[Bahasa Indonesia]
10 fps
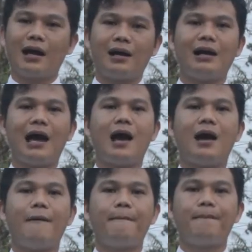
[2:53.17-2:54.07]

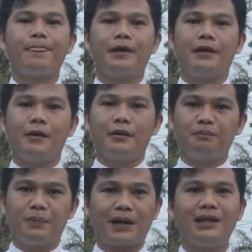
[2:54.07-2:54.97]
karena
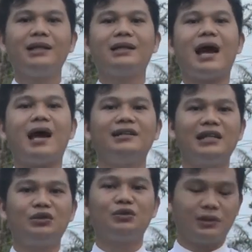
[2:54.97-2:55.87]
perintah
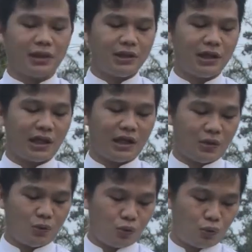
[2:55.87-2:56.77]
Yesus
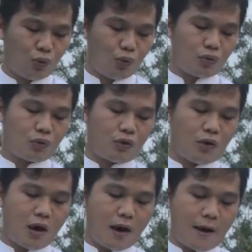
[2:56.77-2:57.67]
sendiri untuk
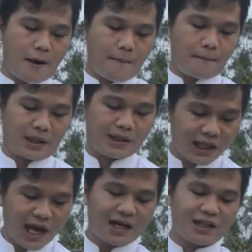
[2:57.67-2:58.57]

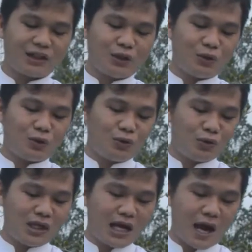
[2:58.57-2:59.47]
pergilah ke seluruh
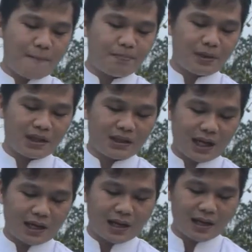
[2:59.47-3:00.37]
dunia,
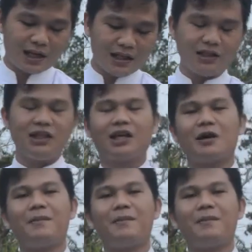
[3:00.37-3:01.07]
beritakanlah Injil